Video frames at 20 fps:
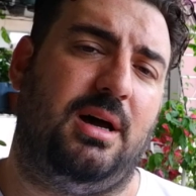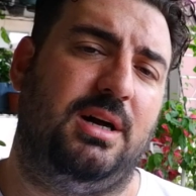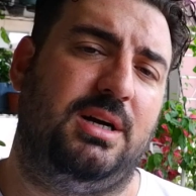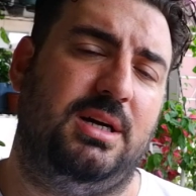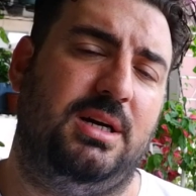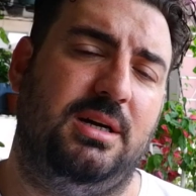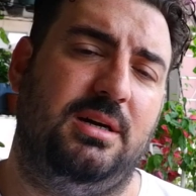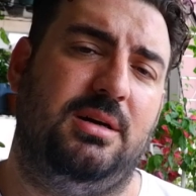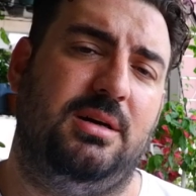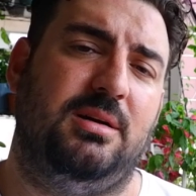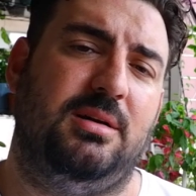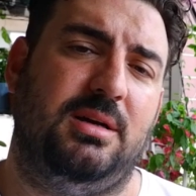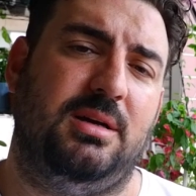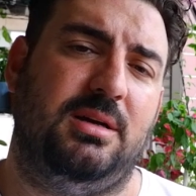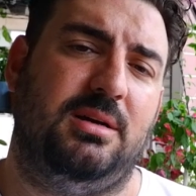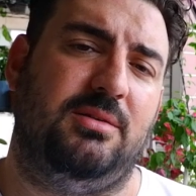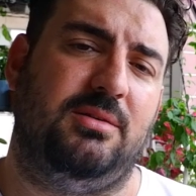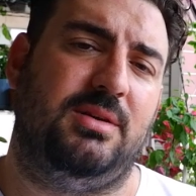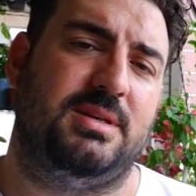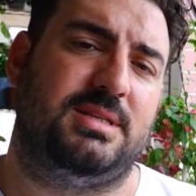akı
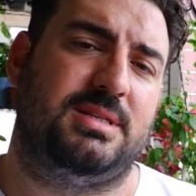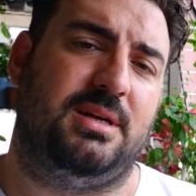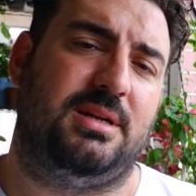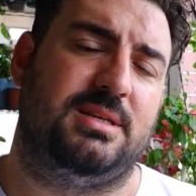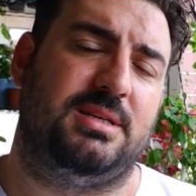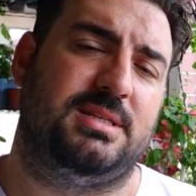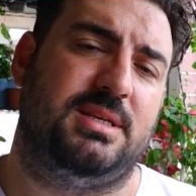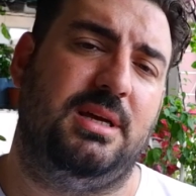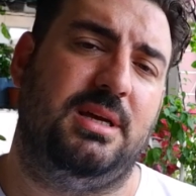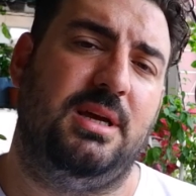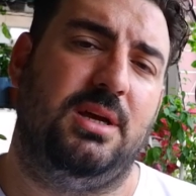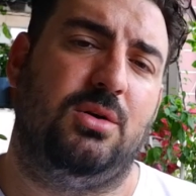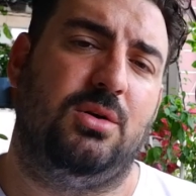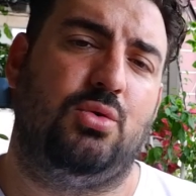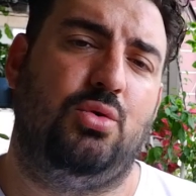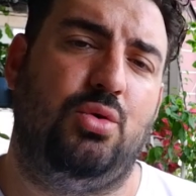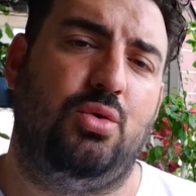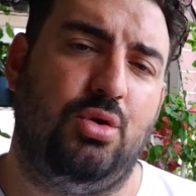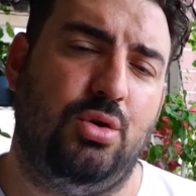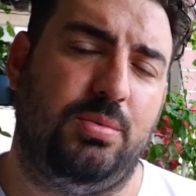ve sarısı
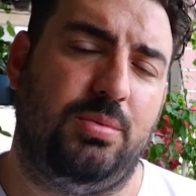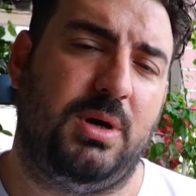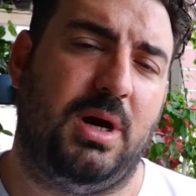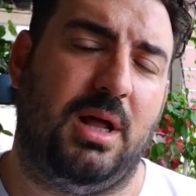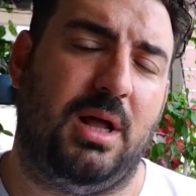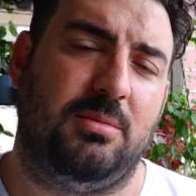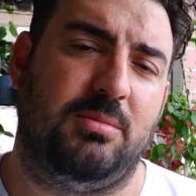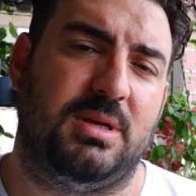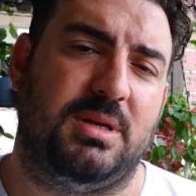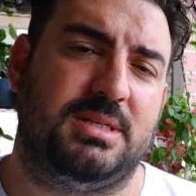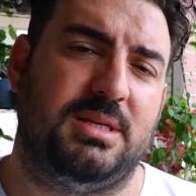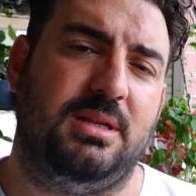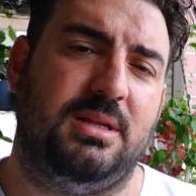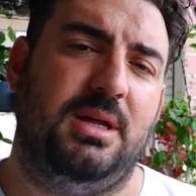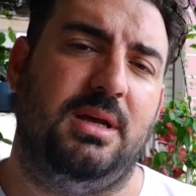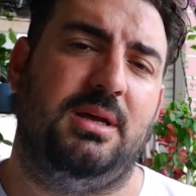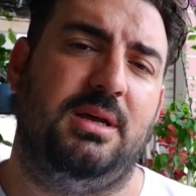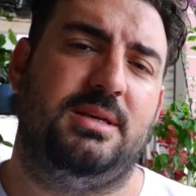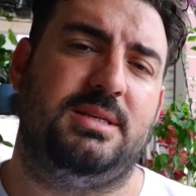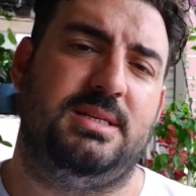kuruyup
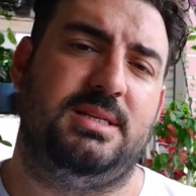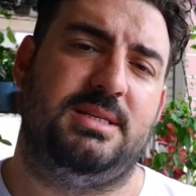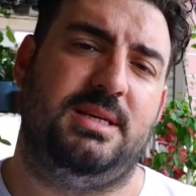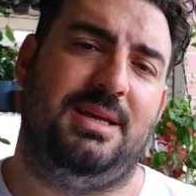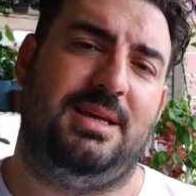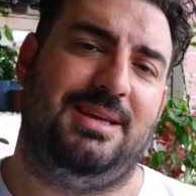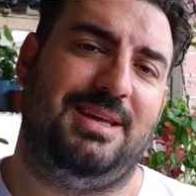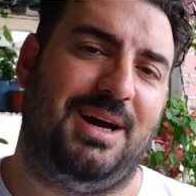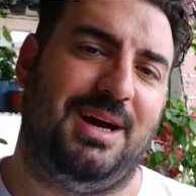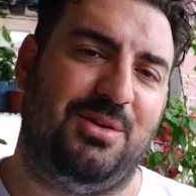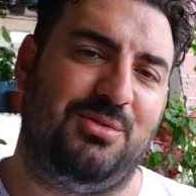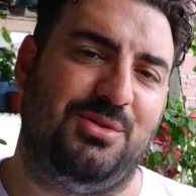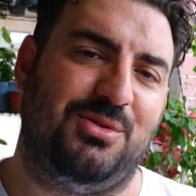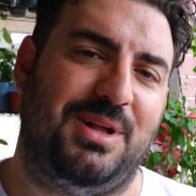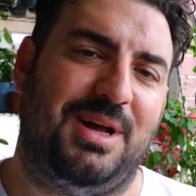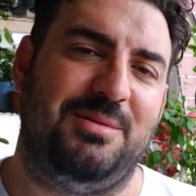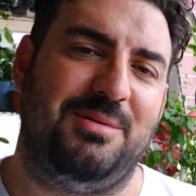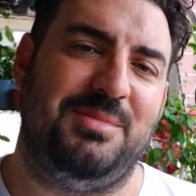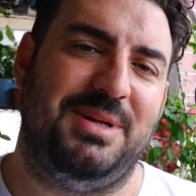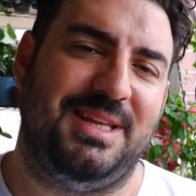kalmasın. Size
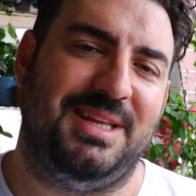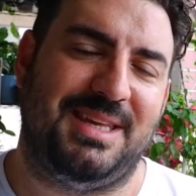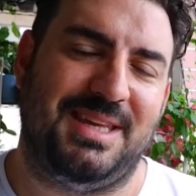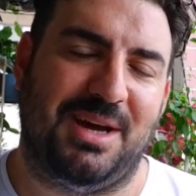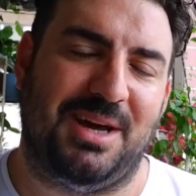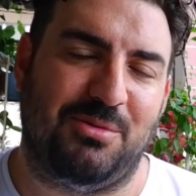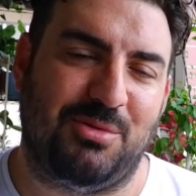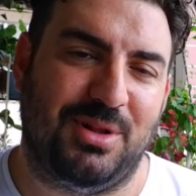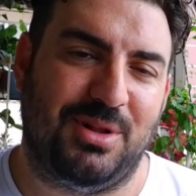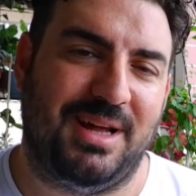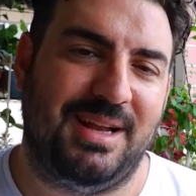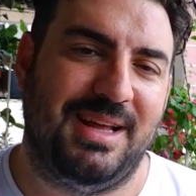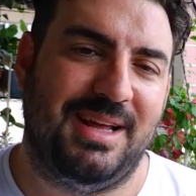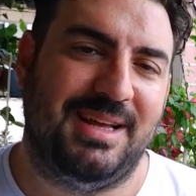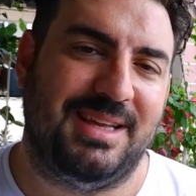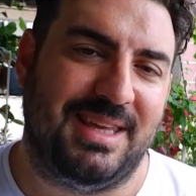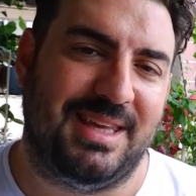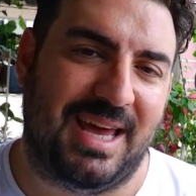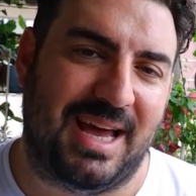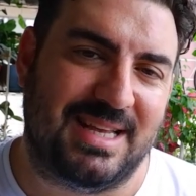yavrular, minik yavrular
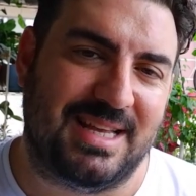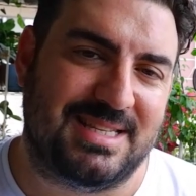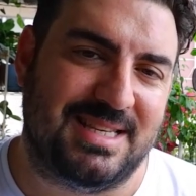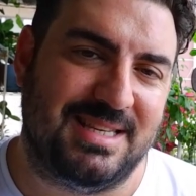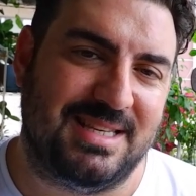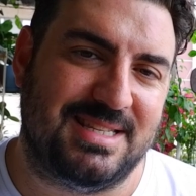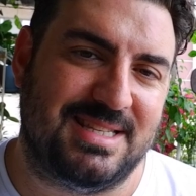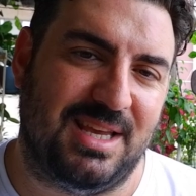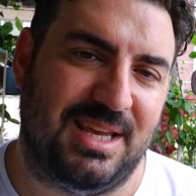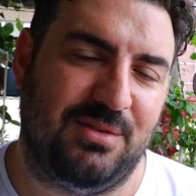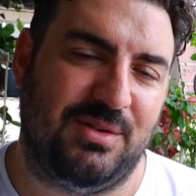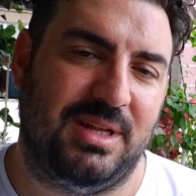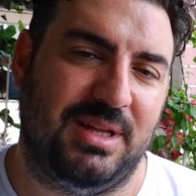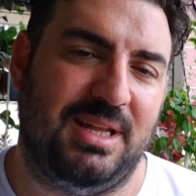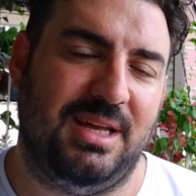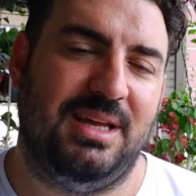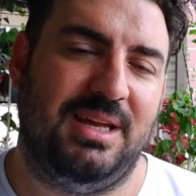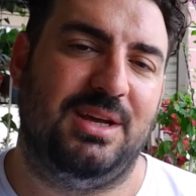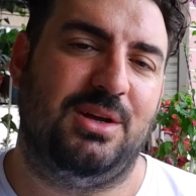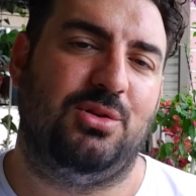gelsin
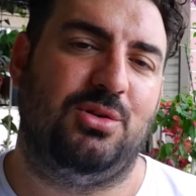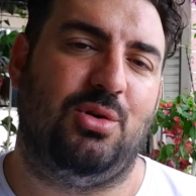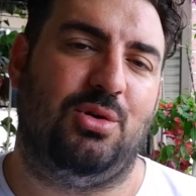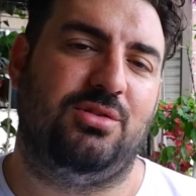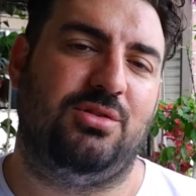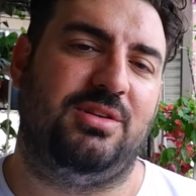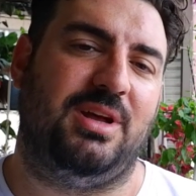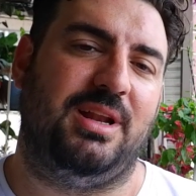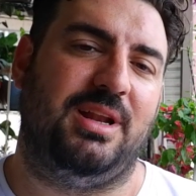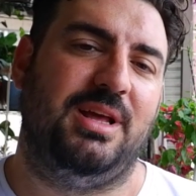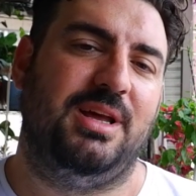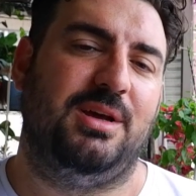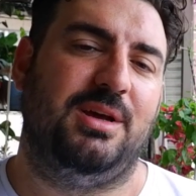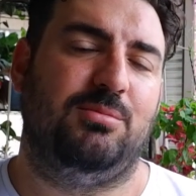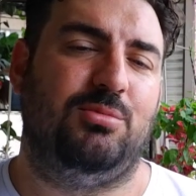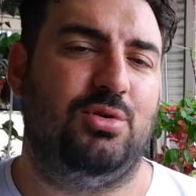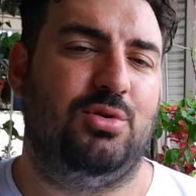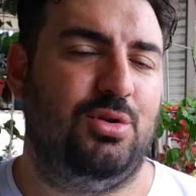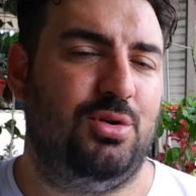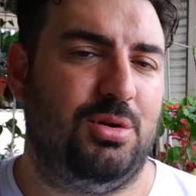sevgili dostlar.
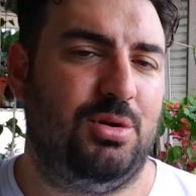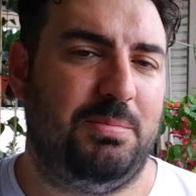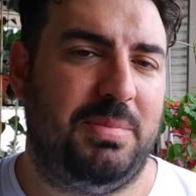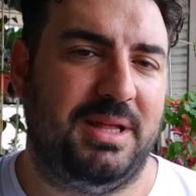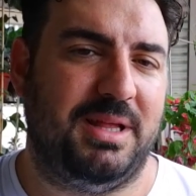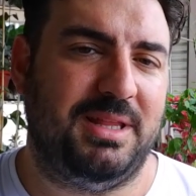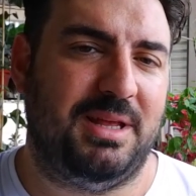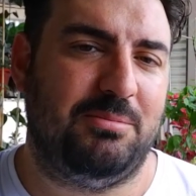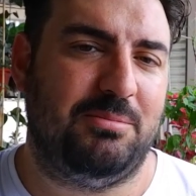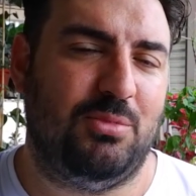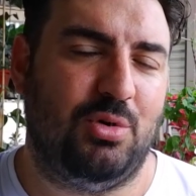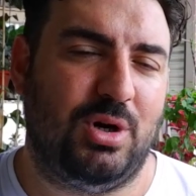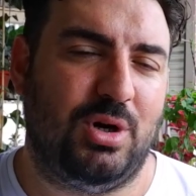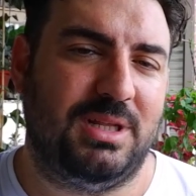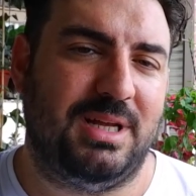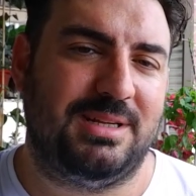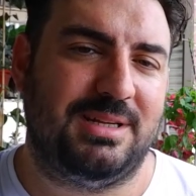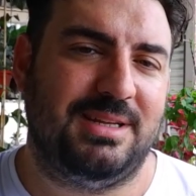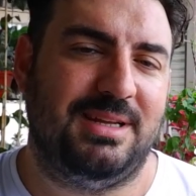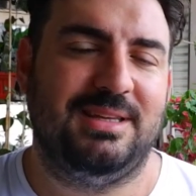Bugünlük benden bu
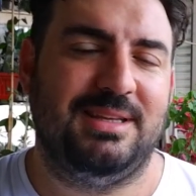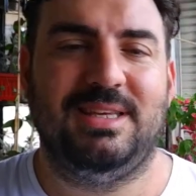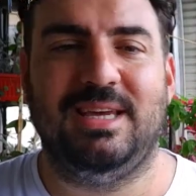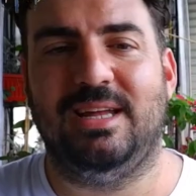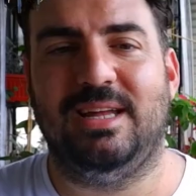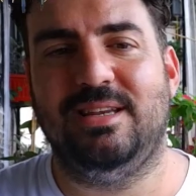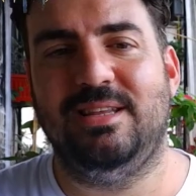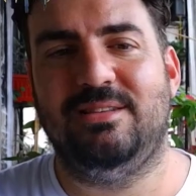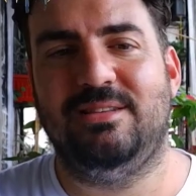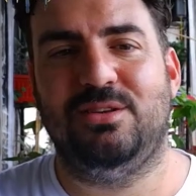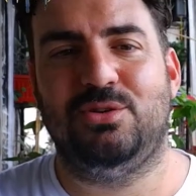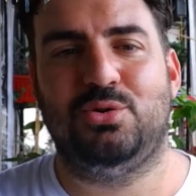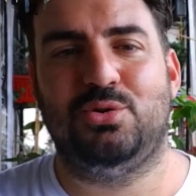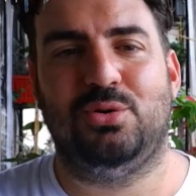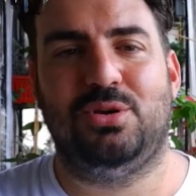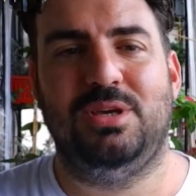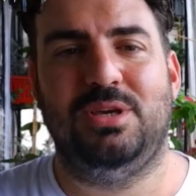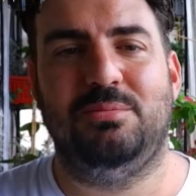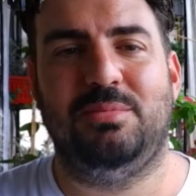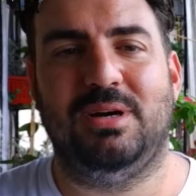kadar. Kendinize
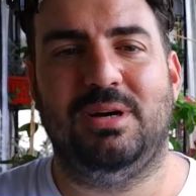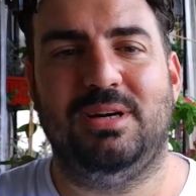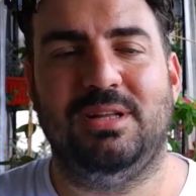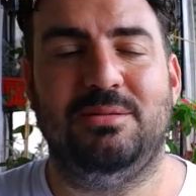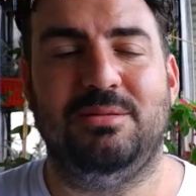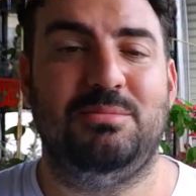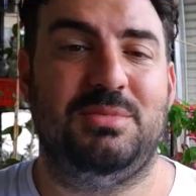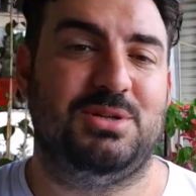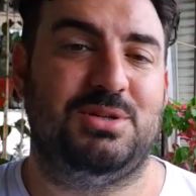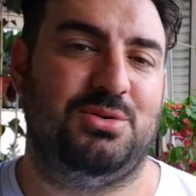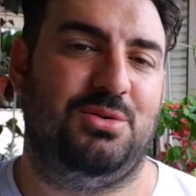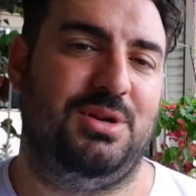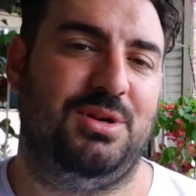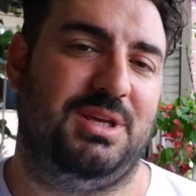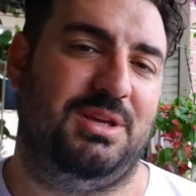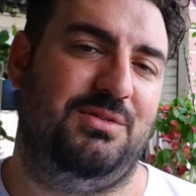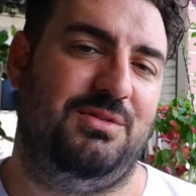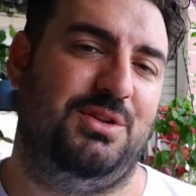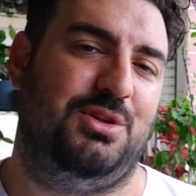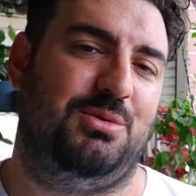çok iyi bakın. Bir
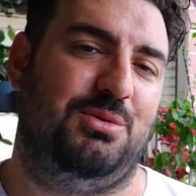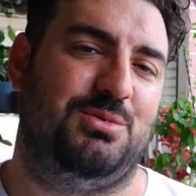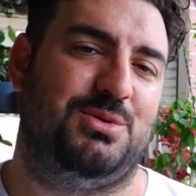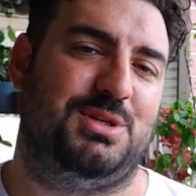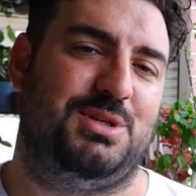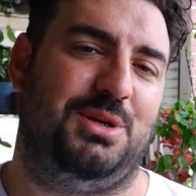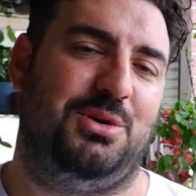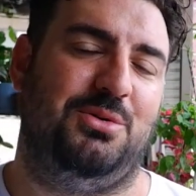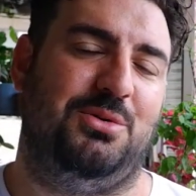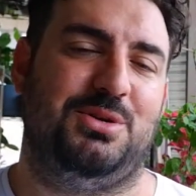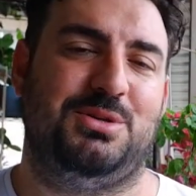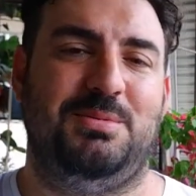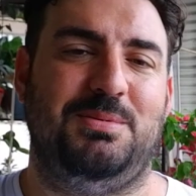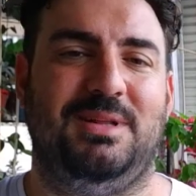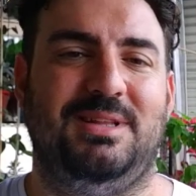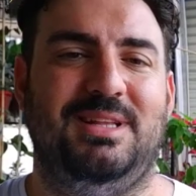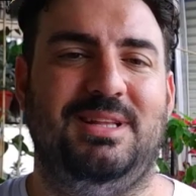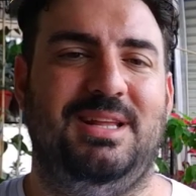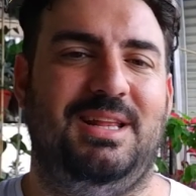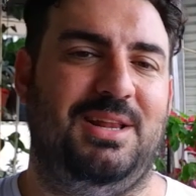sonraki videomuzda
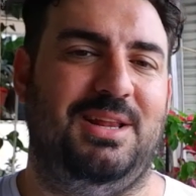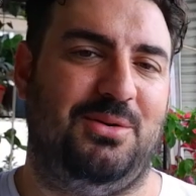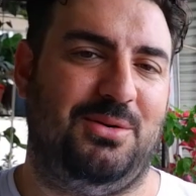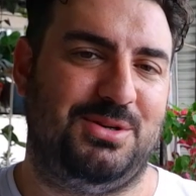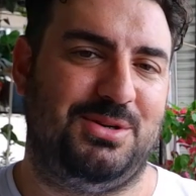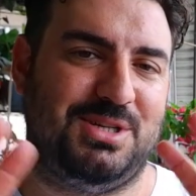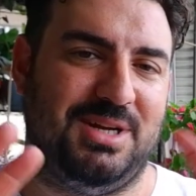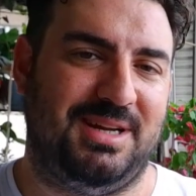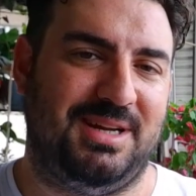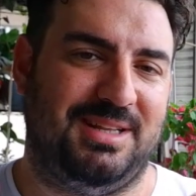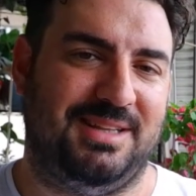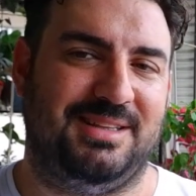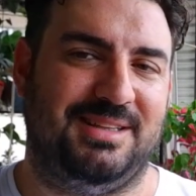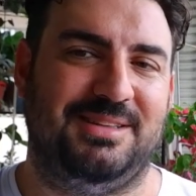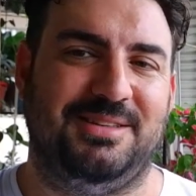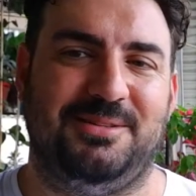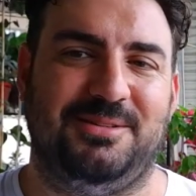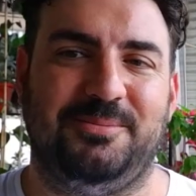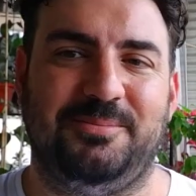görüşmek dileğiyle. Hoşçakalın.